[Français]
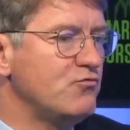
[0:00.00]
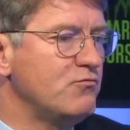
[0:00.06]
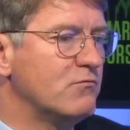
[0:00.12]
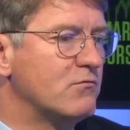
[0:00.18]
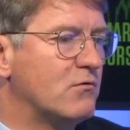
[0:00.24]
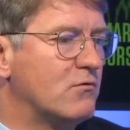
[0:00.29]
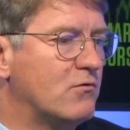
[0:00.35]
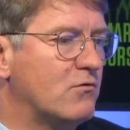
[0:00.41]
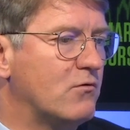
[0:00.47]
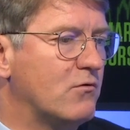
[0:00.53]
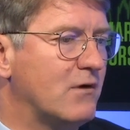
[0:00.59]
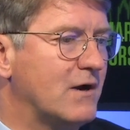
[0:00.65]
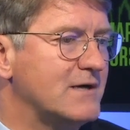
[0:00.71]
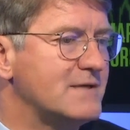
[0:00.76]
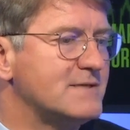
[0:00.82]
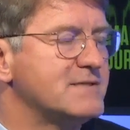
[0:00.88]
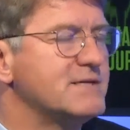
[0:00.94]
cru,
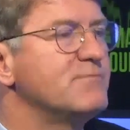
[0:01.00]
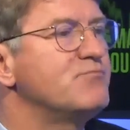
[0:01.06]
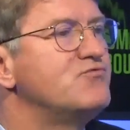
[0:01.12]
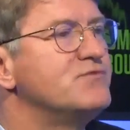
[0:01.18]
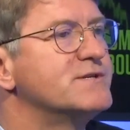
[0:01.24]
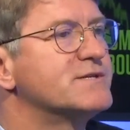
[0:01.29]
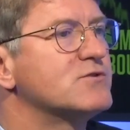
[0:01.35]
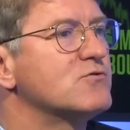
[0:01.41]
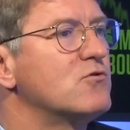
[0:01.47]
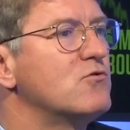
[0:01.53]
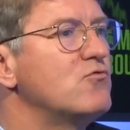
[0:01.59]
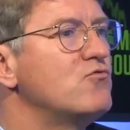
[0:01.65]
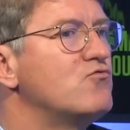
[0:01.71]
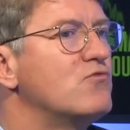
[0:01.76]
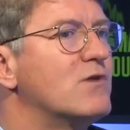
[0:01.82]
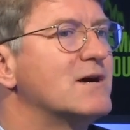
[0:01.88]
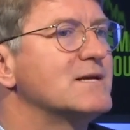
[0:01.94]
euh, assez
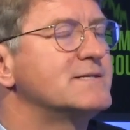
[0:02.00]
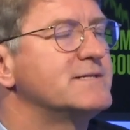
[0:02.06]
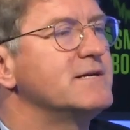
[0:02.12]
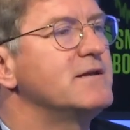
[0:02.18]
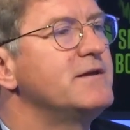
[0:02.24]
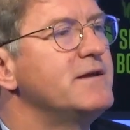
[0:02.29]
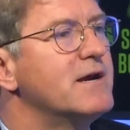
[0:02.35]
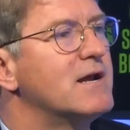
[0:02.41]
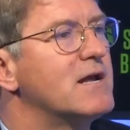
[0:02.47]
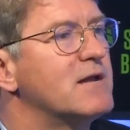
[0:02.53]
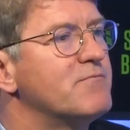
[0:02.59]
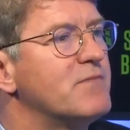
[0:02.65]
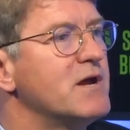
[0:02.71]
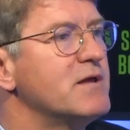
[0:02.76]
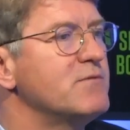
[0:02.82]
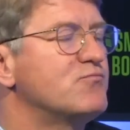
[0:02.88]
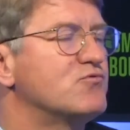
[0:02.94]
puissant ou assez
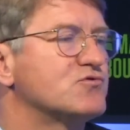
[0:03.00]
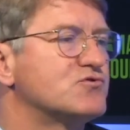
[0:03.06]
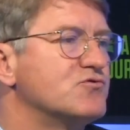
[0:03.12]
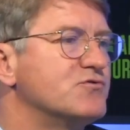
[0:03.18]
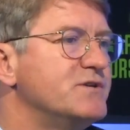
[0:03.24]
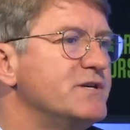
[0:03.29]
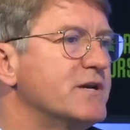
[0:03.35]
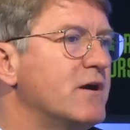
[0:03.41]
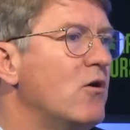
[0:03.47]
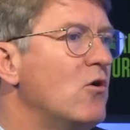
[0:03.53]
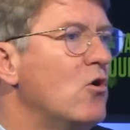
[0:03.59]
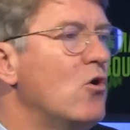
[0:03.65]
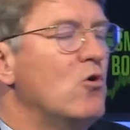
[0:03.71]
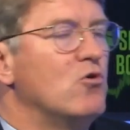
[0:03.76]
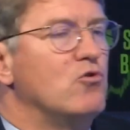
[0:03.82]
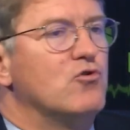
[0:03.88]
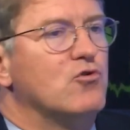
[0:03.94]
lié à l'Allemagne pour se
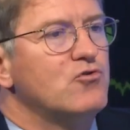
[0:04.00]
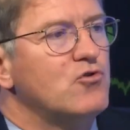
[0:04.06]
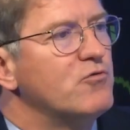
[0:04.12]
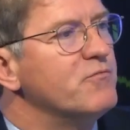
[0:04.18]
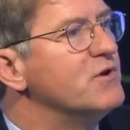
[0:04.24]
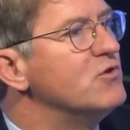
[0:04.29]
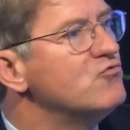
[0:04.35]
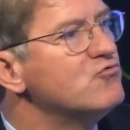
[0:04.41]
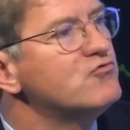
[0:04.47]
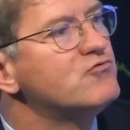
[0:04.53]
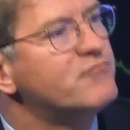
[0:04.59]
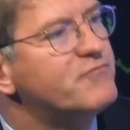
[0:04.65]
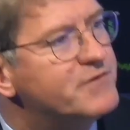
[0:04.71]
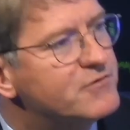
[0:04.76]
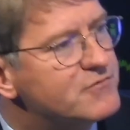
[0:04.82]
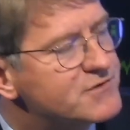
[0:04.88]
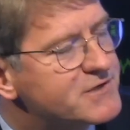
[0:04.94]
dire non, non,
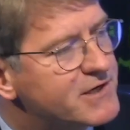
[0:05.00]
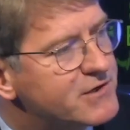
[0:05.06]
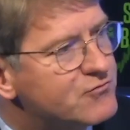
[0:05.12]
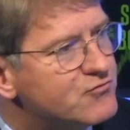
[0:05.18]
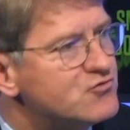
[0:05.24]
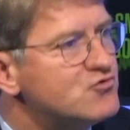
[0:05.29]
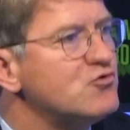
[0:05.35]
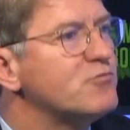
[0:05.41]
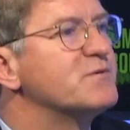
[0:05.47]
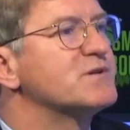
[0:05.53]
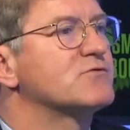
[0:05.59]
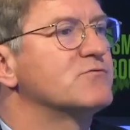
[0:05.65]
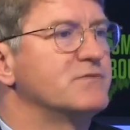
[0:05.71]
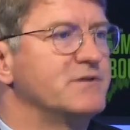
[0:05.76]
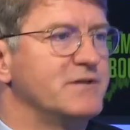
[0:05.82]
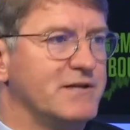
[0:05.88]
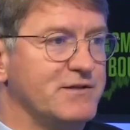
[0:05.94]
mais nous, on nous financera
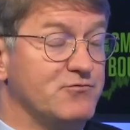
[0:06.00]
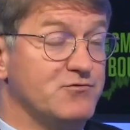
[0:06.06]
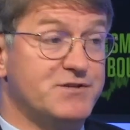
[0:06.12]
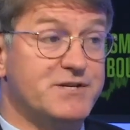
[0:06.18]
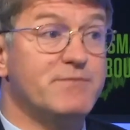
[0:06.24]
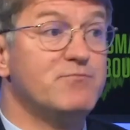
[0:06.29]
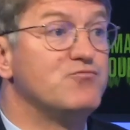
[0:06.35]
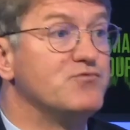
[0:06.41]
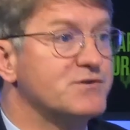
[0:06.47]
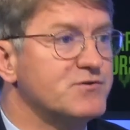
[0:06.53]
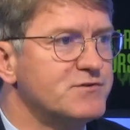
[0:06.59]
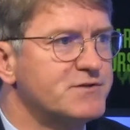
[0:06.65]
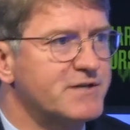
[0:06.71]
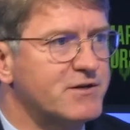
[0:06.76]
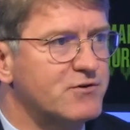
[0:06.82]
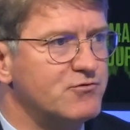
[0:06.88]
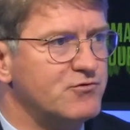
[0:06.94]
toujours parce qu'on est la
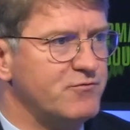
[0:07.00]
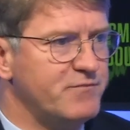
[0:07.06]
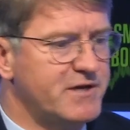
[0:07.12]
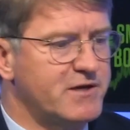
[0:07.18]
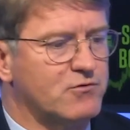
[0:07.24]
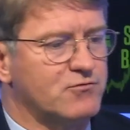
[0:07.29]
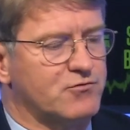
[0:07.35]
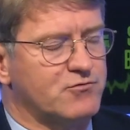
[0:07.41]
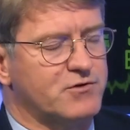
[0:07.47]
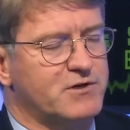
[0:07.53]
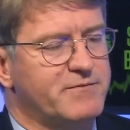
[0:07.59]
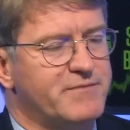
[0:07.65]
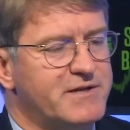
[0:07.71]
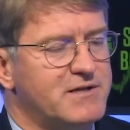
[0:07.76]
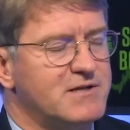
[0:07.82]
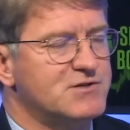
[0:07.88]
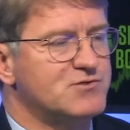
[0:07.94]
deuxième puissance
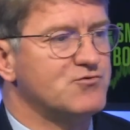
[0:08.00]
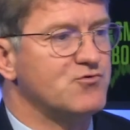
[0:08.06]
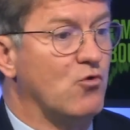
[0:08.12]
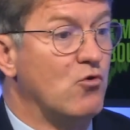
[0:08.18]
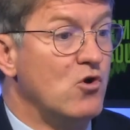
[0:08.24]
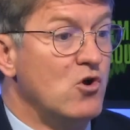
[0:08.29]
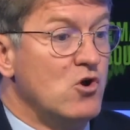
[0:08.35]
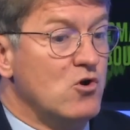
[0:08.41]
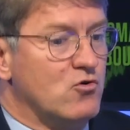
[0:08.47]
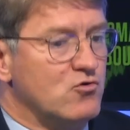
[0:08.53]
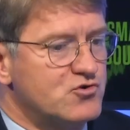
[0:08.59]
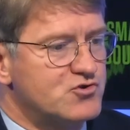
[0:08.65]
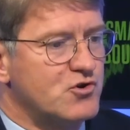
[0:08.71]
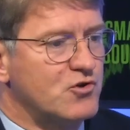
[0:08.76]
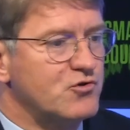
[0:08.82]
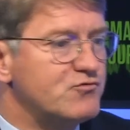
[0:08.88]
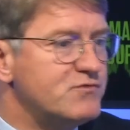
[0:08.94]
économique, entre guillemets, de la zone euro.
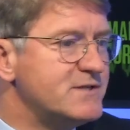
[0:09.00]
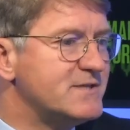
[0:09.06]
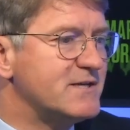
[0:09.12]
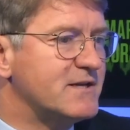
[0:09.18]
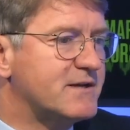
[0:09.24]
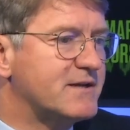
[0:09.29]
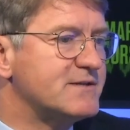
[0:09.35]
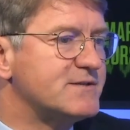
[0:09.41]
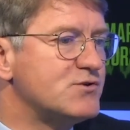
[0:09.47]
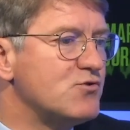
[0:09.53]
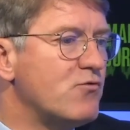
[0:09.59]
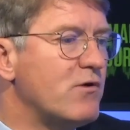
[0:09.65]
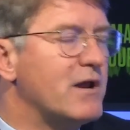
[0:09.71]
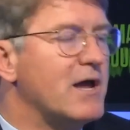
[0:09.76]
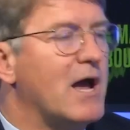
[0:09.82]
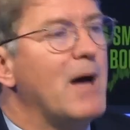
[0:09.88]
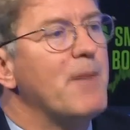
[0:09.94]
Aujourd'hui,
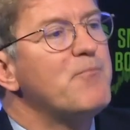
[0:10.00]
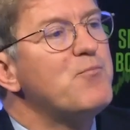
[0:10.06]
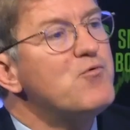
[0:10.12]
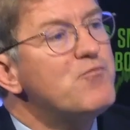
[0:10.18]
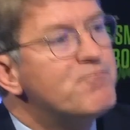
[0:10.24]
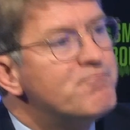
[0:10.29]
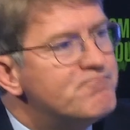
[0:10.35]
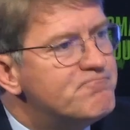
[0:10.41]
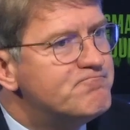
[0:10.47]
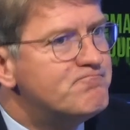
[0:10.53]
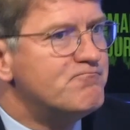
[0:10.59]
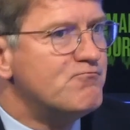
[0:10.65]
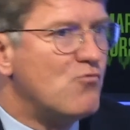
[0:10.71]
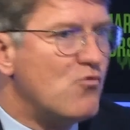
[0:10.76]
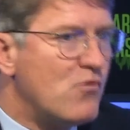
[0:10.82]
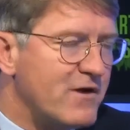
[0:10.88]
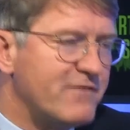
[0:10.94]
cette question, elle est un peu
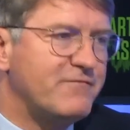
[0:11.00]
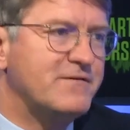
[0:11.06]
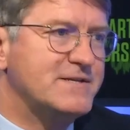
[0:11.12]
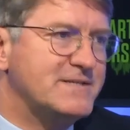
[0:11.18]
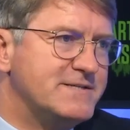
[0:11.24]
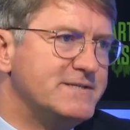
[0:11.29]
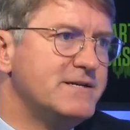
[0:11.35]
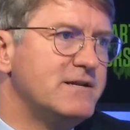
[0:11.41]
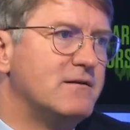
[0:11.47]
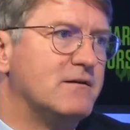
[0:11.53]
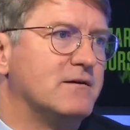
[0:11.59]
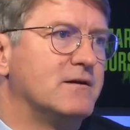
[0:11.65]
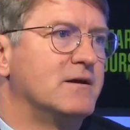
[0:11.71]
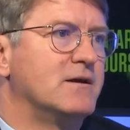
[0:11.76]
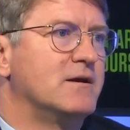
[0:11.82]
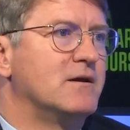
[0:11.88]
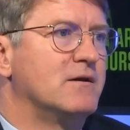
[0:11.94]
moins
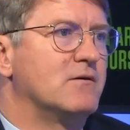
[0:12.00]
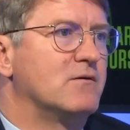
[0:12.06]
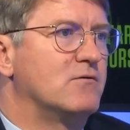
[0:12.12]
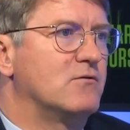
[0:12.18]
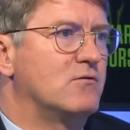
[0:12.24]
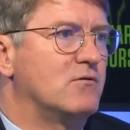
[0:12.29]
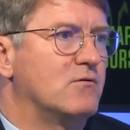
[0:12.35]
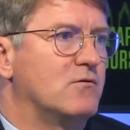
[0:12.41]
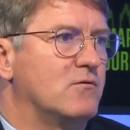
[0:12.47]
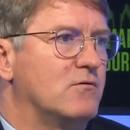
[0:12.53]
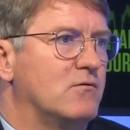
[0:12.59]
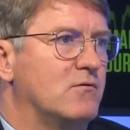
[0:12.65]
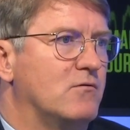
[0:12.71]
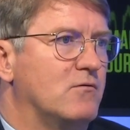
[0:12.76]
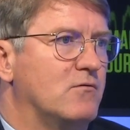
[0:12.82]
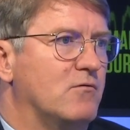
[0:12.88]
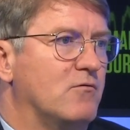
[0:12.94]
facile
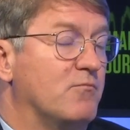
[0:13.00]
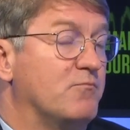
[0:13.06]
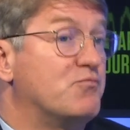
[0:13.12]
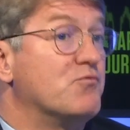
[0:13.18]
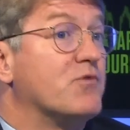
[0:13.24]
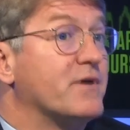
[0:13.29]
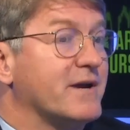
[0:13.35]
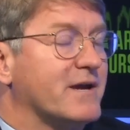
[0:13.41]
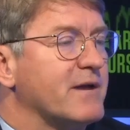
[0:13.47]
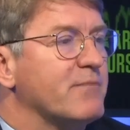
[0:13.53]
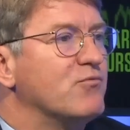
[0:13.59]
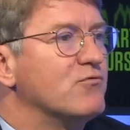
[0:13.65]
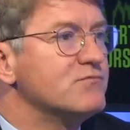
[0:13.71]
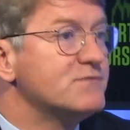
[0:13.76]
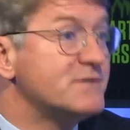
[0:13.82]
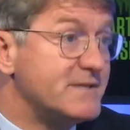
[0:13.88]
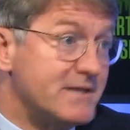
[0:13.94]
euh,
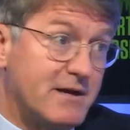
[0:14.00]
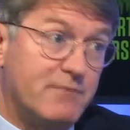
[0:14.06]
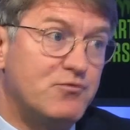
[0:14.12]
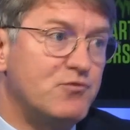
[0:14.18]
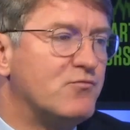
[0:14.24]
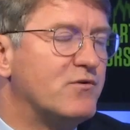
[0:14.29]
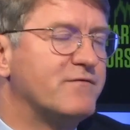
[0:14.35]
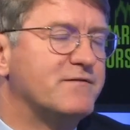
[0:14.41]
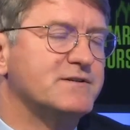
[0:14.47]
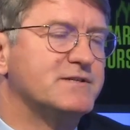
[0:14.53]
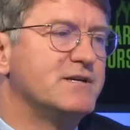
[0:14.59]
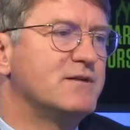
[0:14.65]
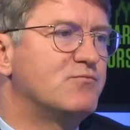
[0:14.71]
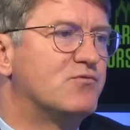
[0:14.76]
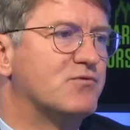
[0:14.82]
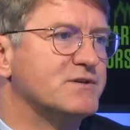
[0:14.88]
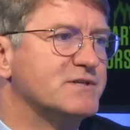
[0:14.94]
pour y répondre. C'est un peu
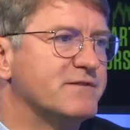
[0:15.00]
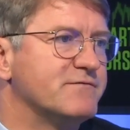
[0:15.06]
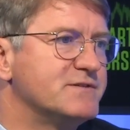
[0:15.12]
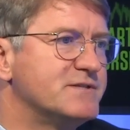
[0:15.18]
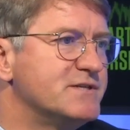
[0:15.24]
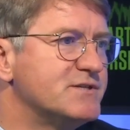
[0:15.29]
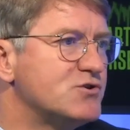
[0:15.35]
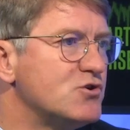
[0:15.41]
moins facile pour